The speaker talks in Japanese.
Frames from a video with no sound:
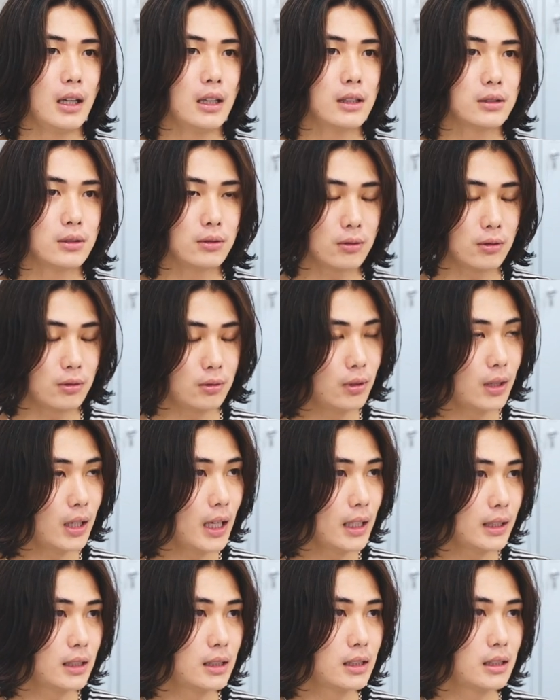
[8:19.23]
その後
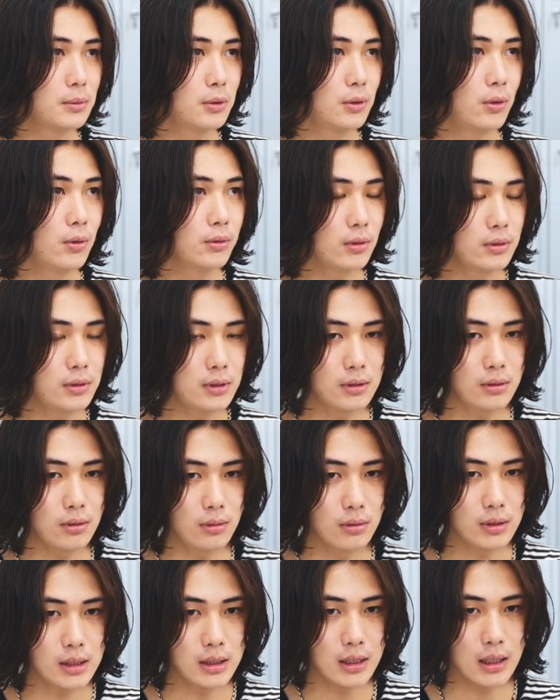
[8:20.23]
輩たちもおのず
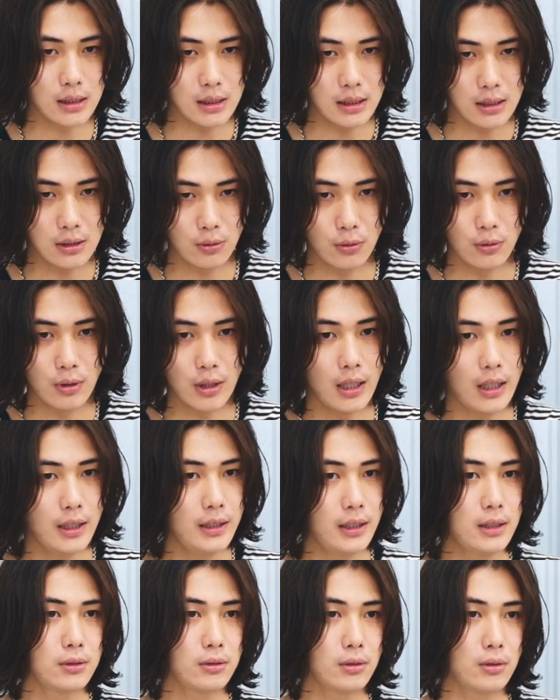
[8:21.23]
と近しい後輩
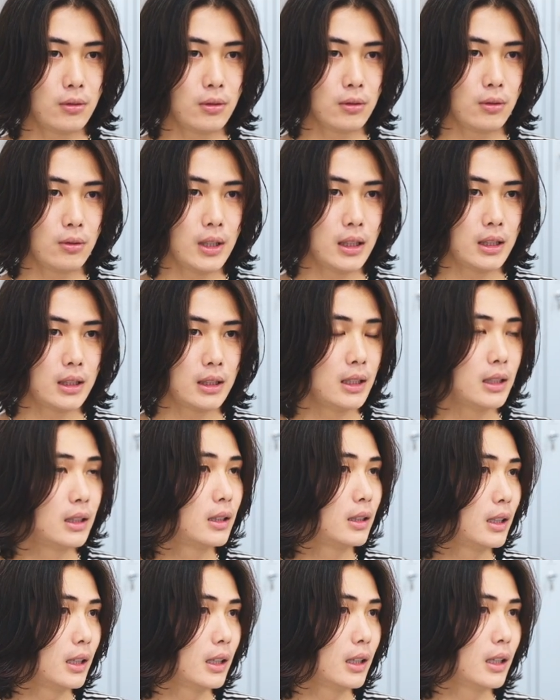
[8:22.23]
にそういうことをやっていっ
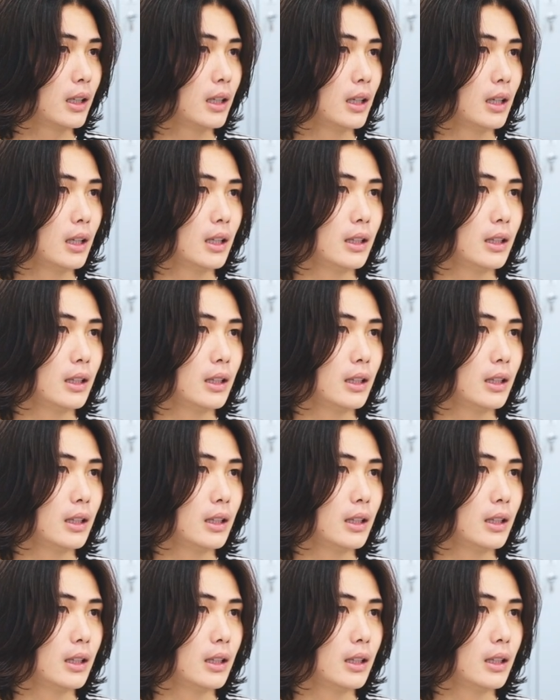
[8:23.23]
て